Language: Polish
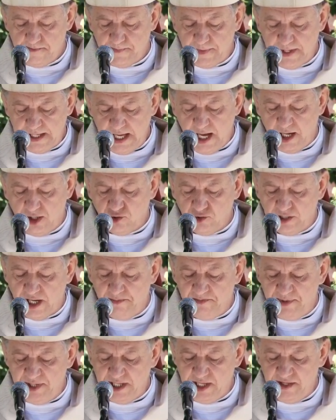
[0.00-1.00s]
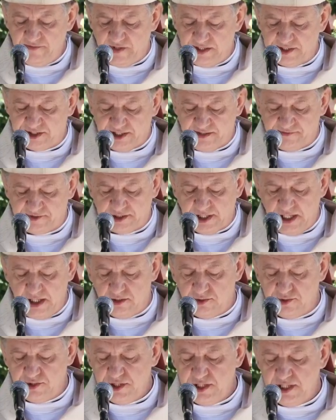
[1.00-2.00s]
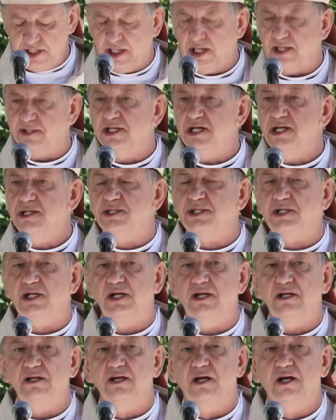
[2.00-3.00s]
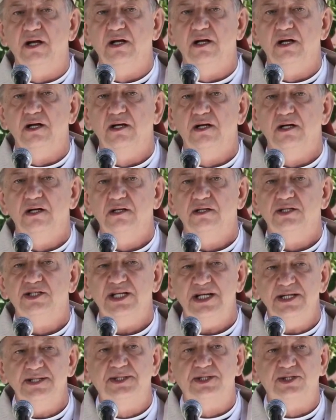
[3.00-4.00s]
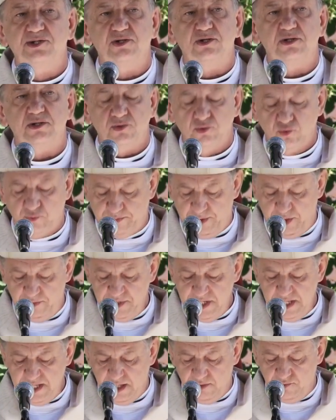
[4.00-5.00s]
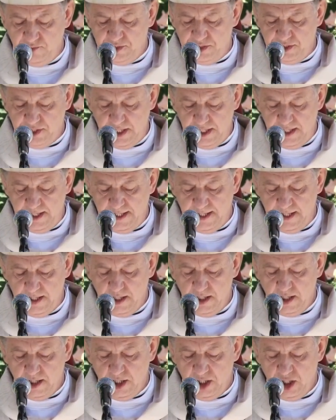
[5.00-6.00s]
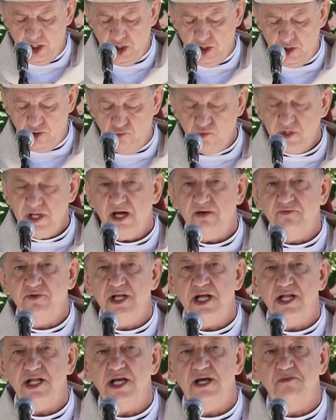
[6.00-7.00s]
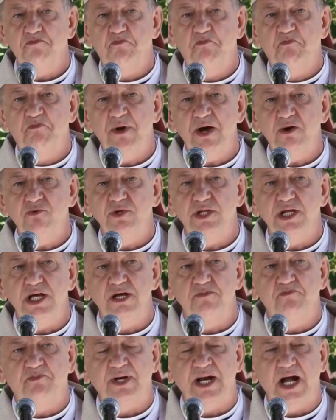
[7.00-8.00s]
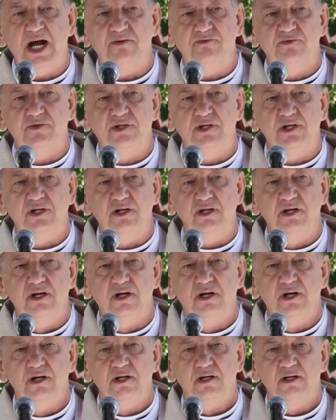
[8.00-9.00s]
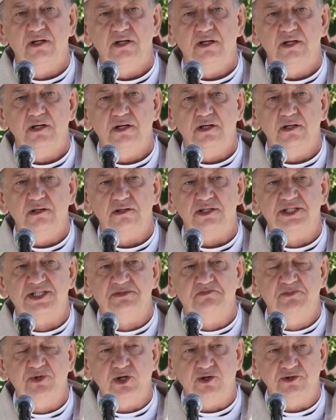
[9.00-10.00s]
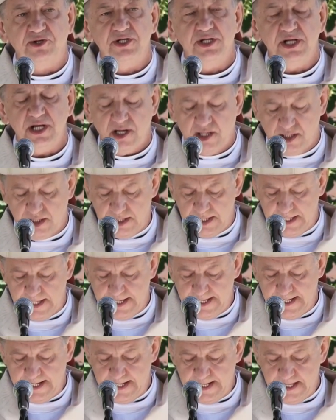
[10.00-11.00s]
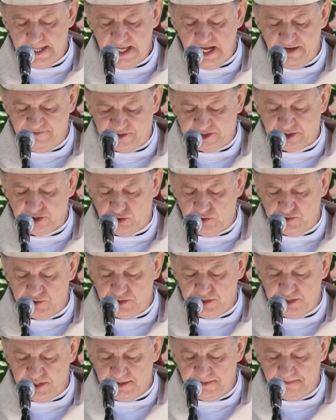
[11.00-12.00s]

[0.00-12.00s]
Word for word: jako kapelan warszawskiej rodziny katyńskiej często upominał się o ujawnienie pełnej prawdy o zbrodniach na wschodzie.